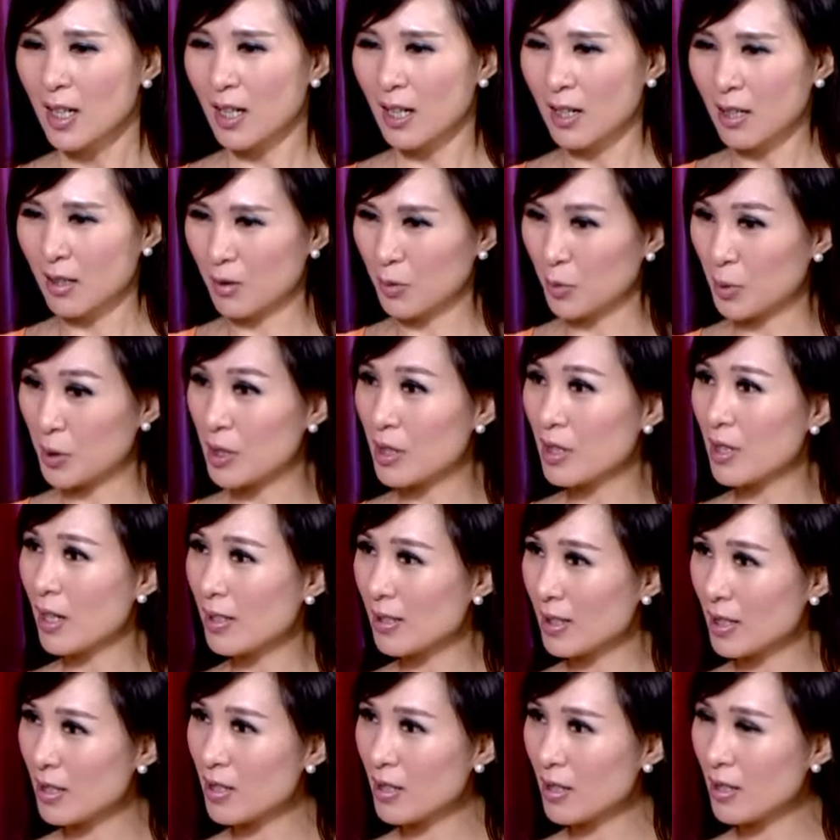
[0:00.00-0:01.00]
呃，我知道
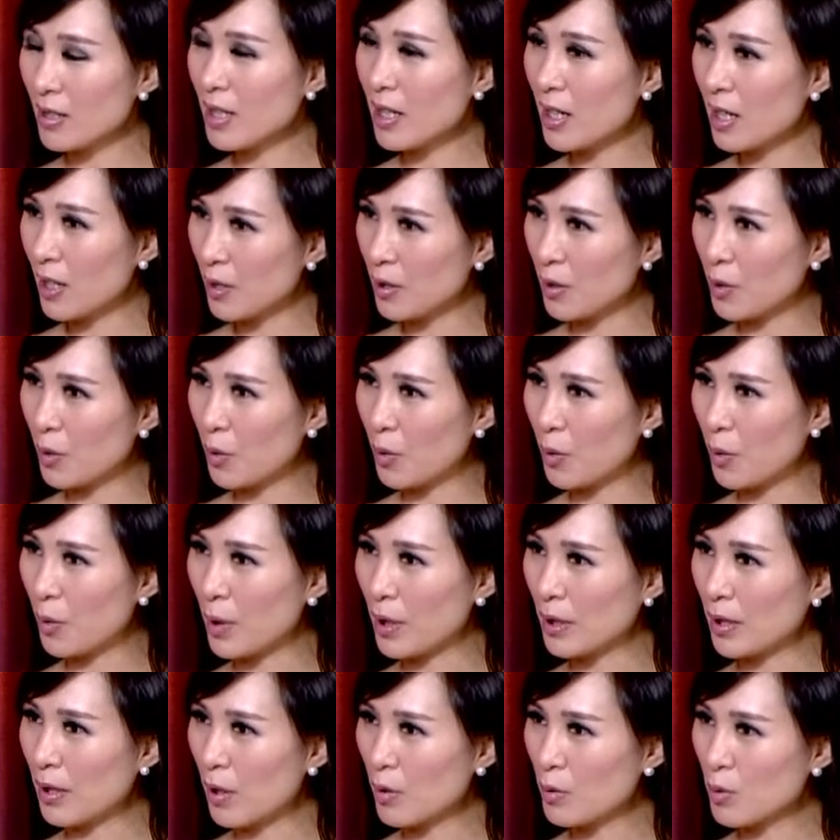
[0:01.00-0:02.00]
其实你也有
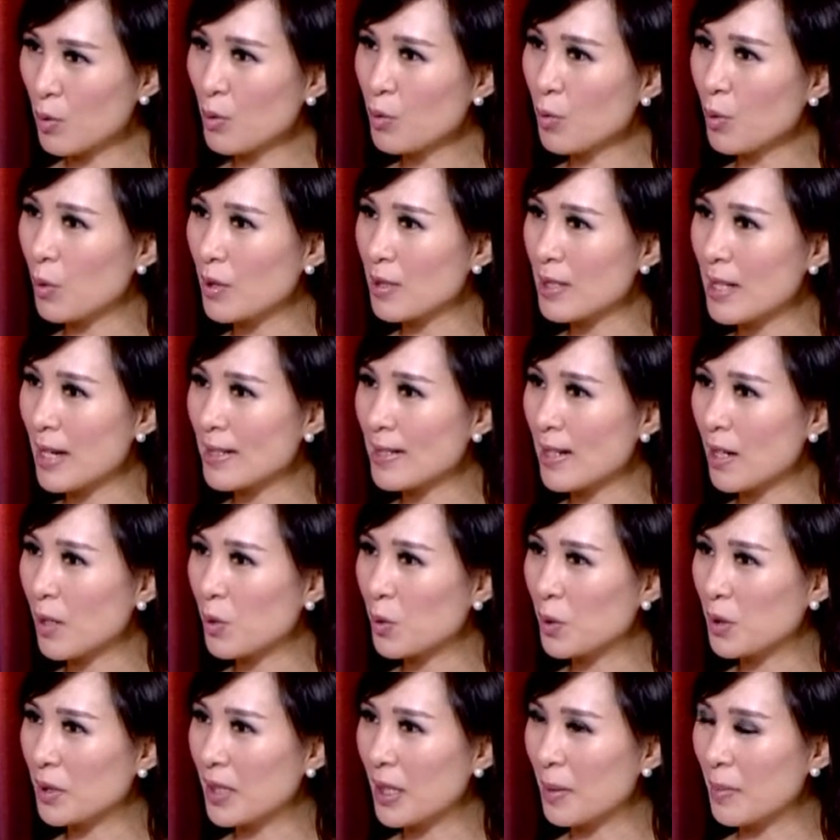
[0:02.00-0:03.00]
回到中国参加
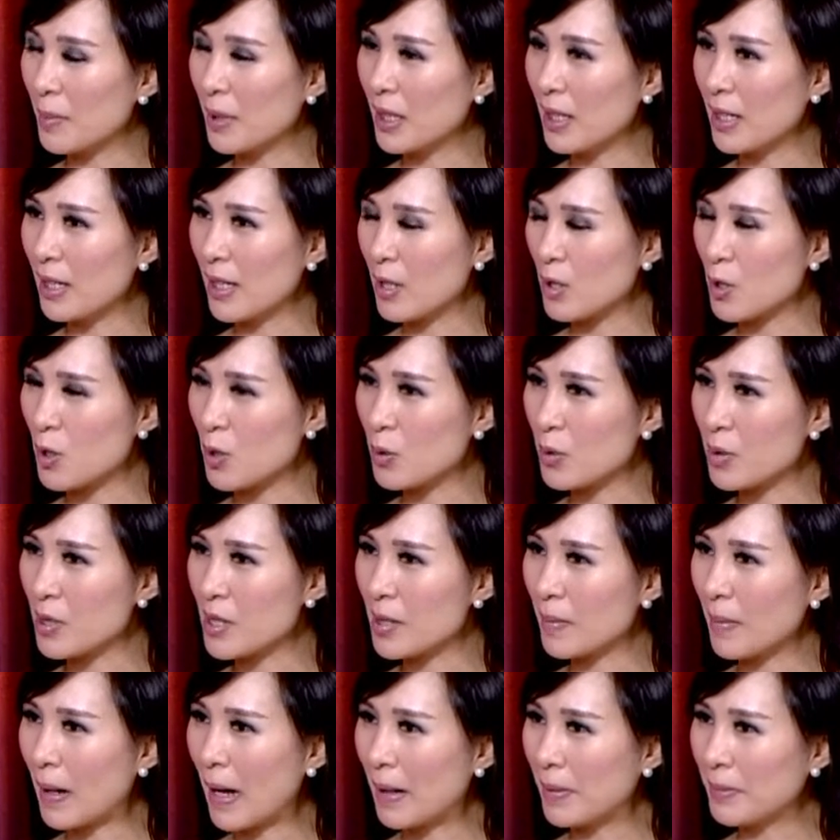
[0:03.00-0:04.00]
过那边的演出
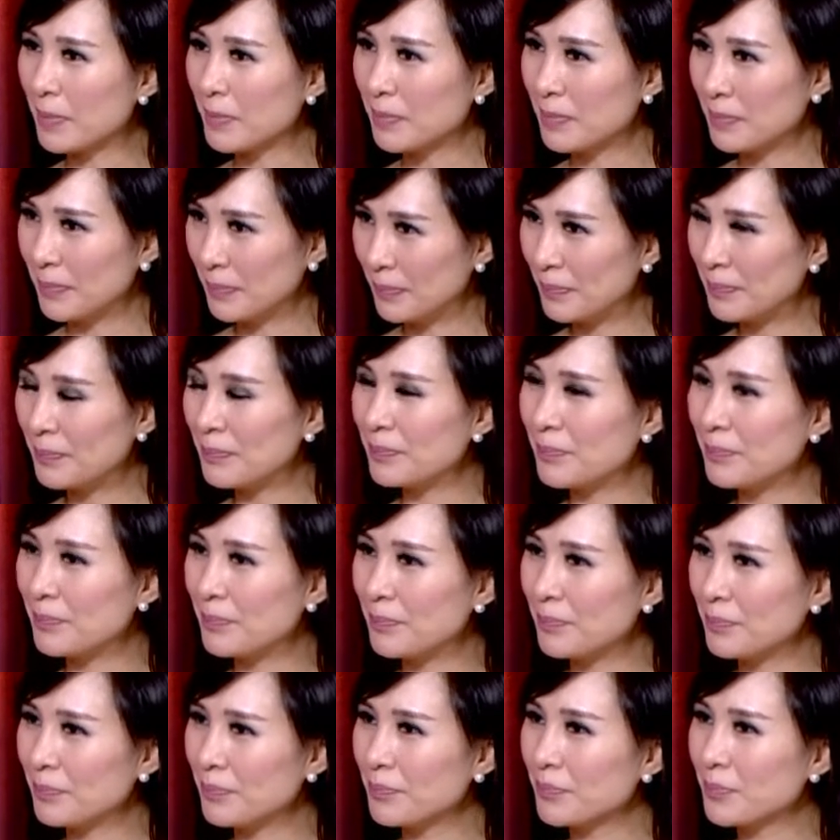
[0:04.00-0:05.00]
是吧？对，嗯、
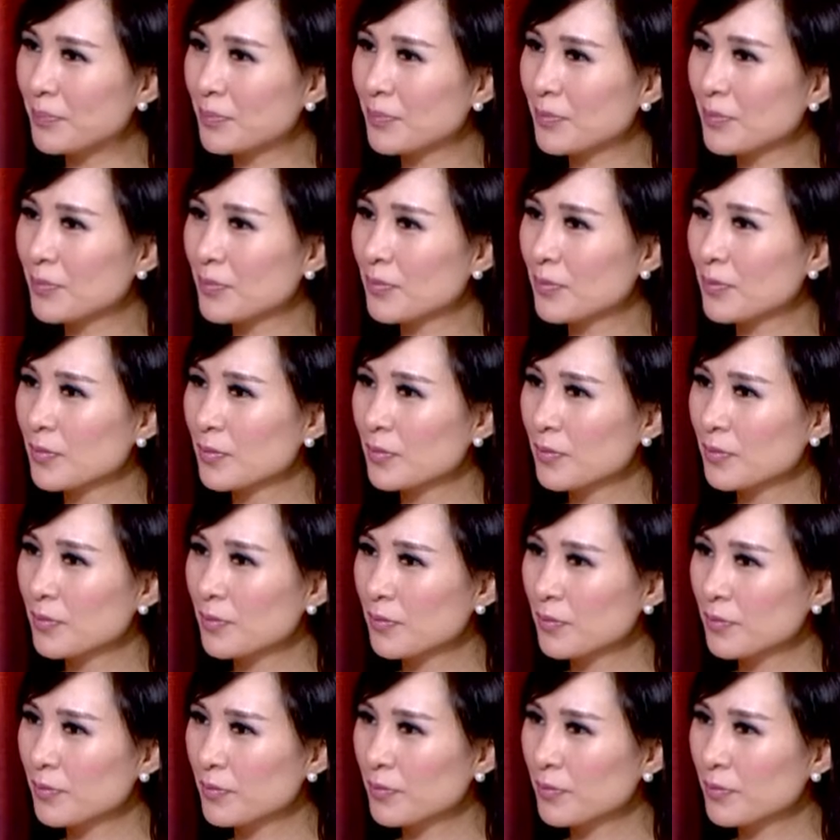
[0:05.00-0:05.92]
所以在。在呃，二零一